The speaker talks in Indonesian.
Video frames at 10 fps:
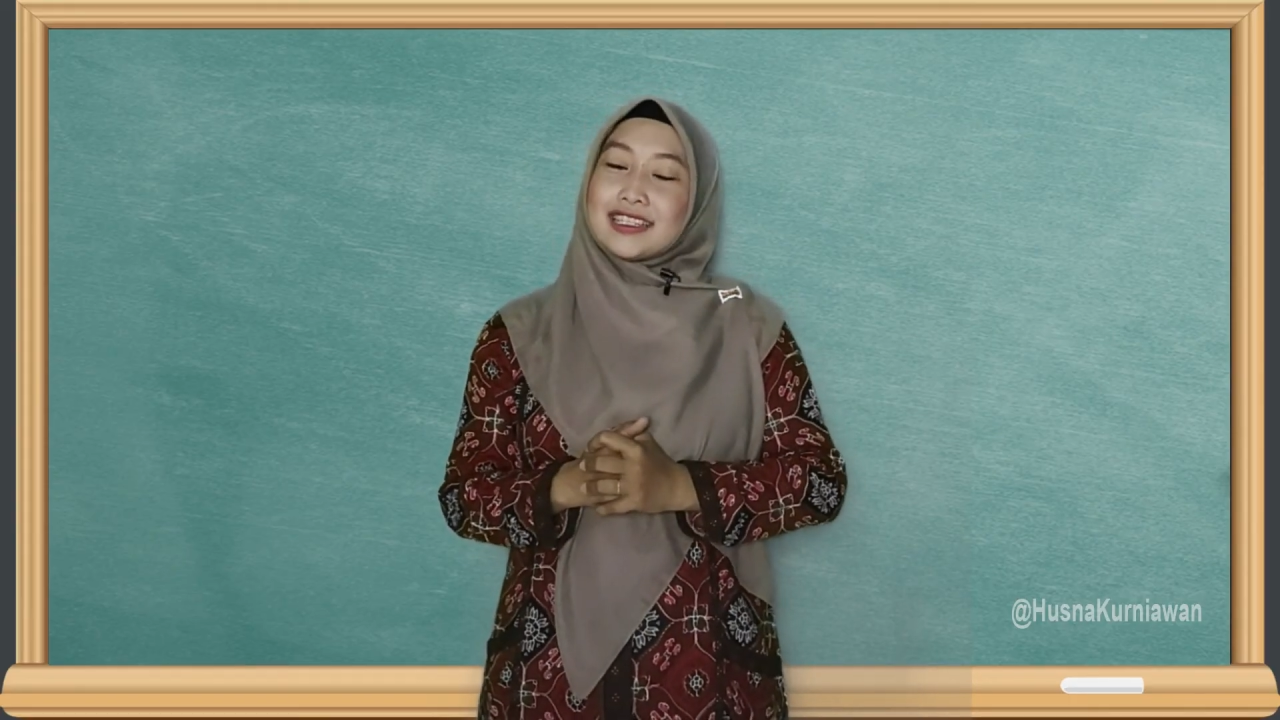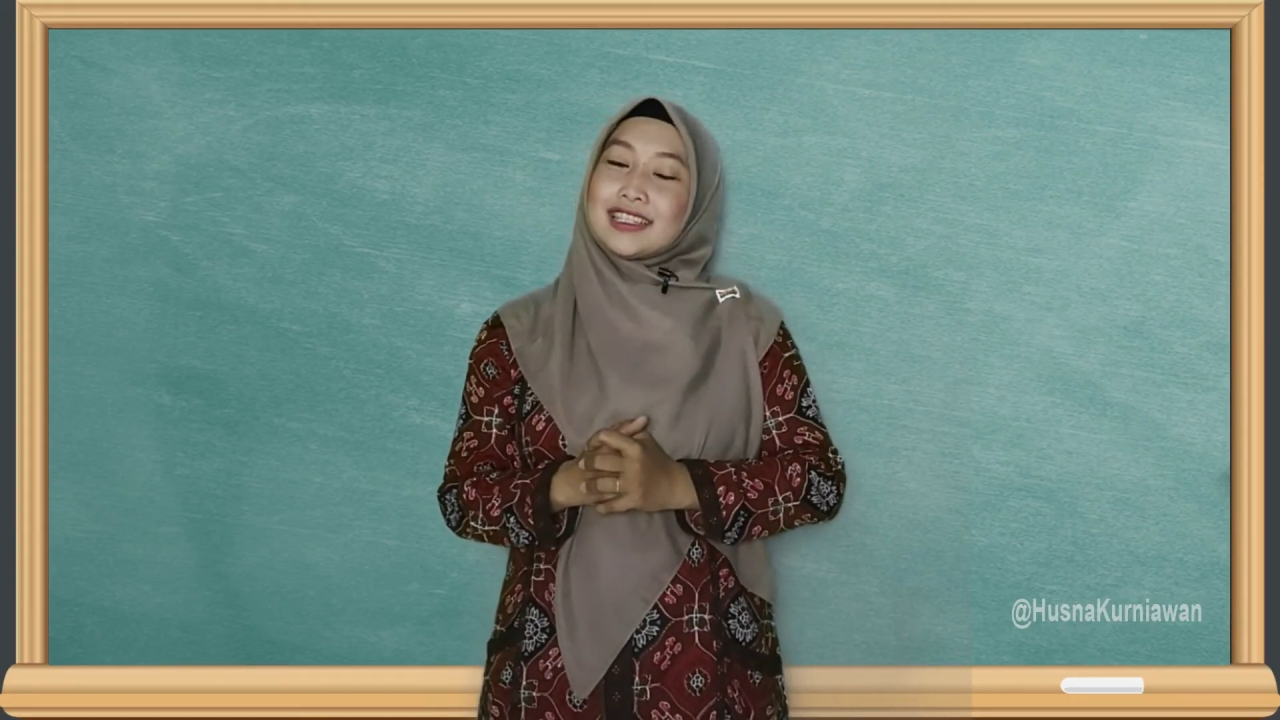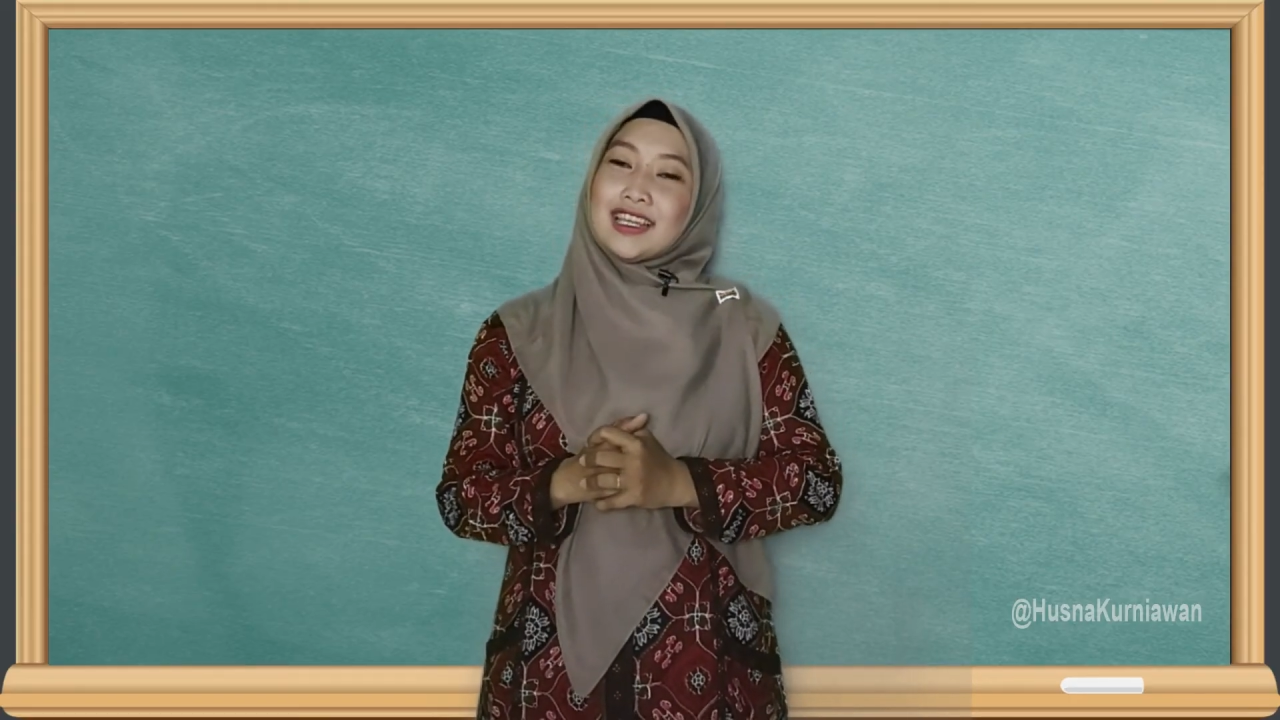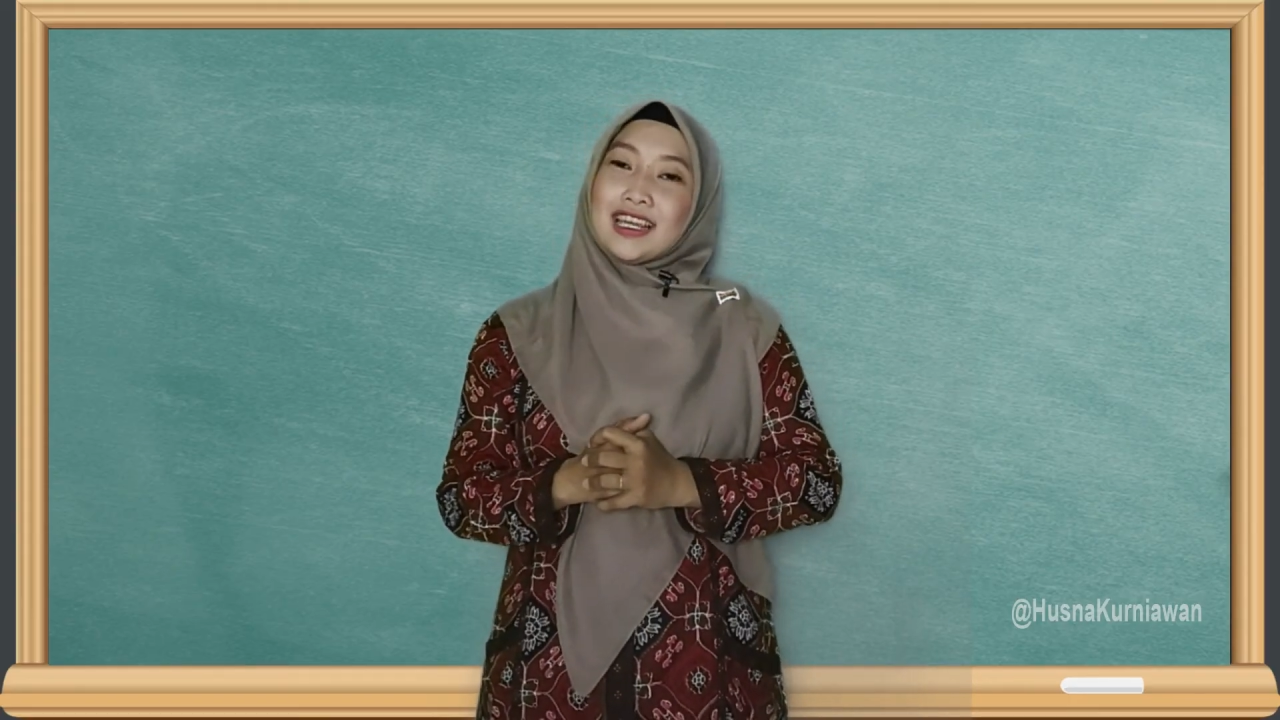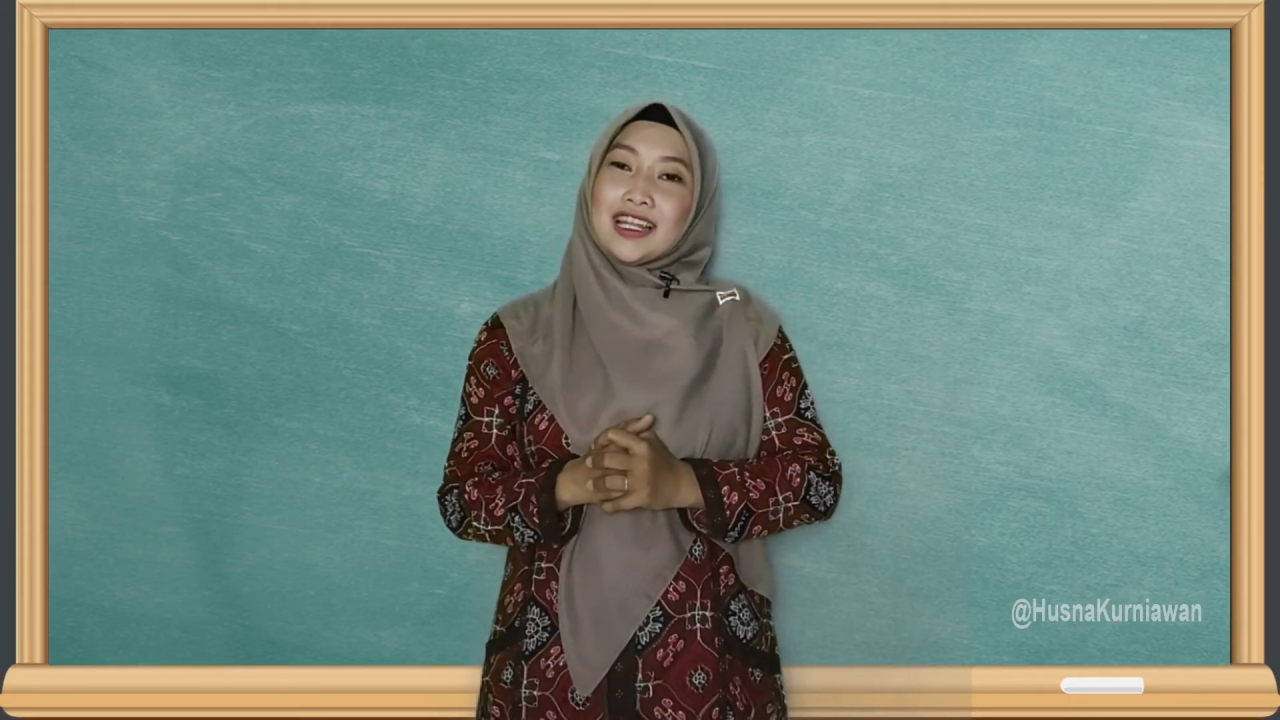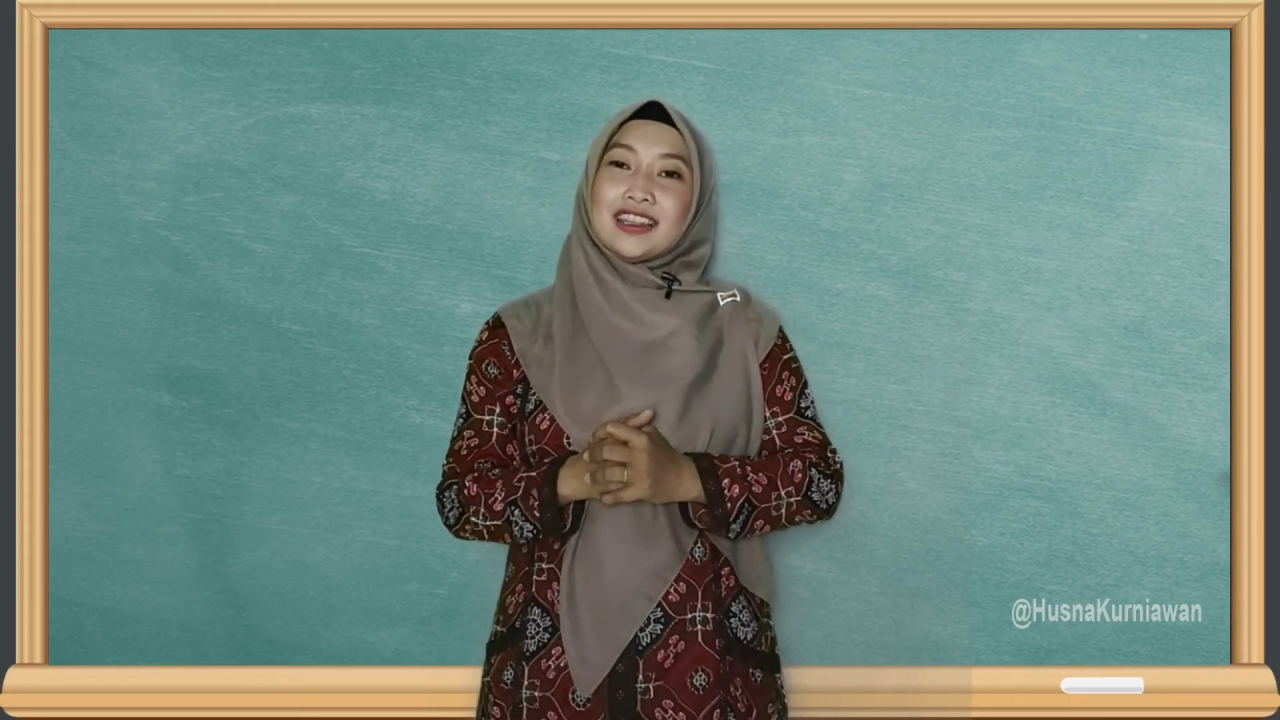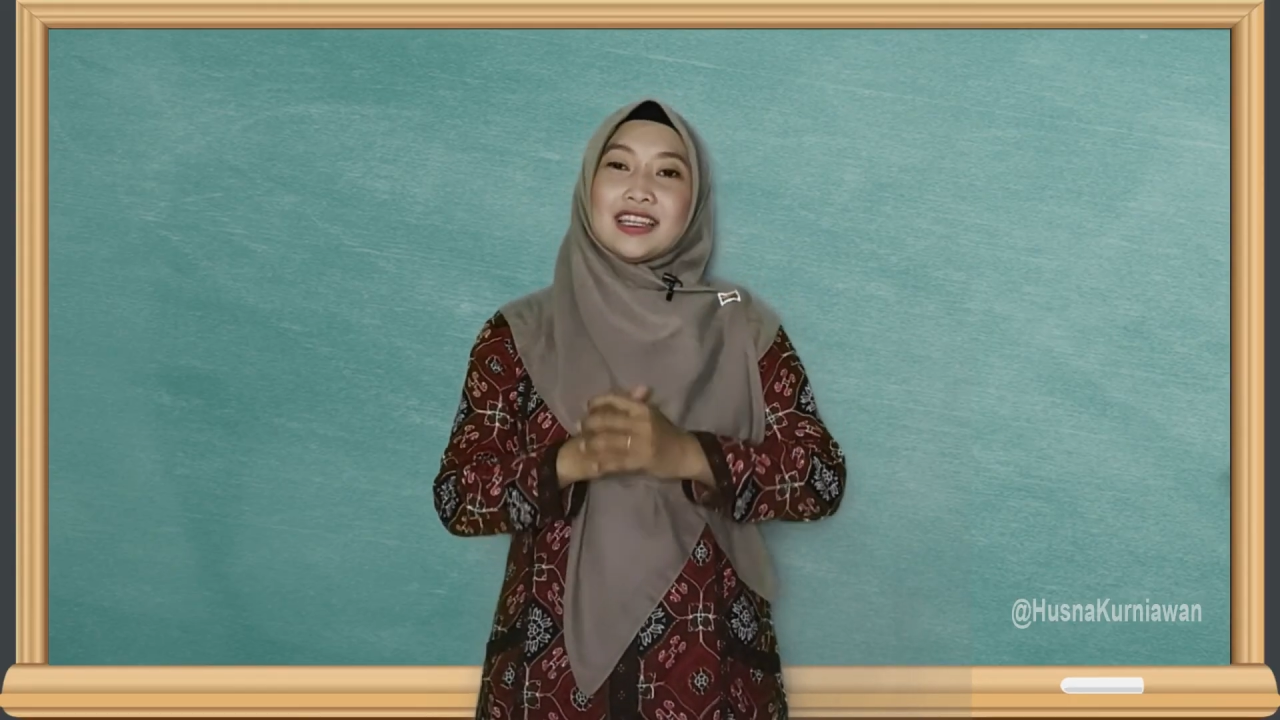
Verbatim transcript: Sekian,